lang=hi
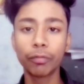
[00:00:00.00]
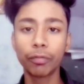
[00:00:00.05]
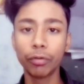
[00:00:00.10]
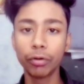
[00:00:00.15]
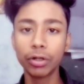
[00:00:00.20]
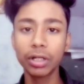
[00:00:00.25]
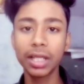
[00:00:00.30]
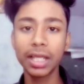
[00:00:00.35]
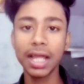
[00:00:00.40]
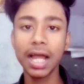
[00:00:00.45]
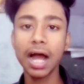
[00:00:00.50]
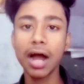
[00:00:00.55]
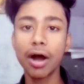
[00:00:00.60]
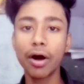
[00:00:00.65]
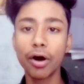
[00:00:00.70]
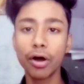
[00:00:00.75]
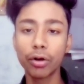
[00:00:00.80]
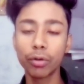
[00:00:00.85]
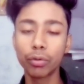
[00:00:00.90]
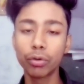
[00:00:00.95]
फ़ोन किया
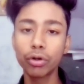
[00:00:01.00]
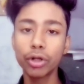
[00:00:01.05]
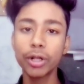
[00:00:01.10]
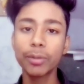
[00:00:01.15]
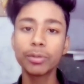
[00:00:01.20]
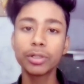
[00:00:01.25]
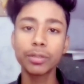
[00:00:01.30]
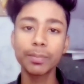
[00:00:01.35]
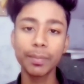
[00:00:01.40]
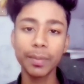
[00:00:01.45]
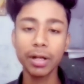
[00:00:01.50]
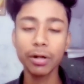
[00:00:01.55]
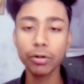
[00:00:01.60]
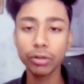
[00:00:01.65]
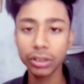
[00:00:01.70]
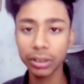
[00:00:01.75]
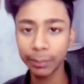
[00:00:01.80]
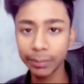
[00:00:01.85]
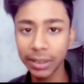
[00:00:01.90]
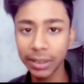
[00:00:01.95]
और उन्होंने मुझे मेरे को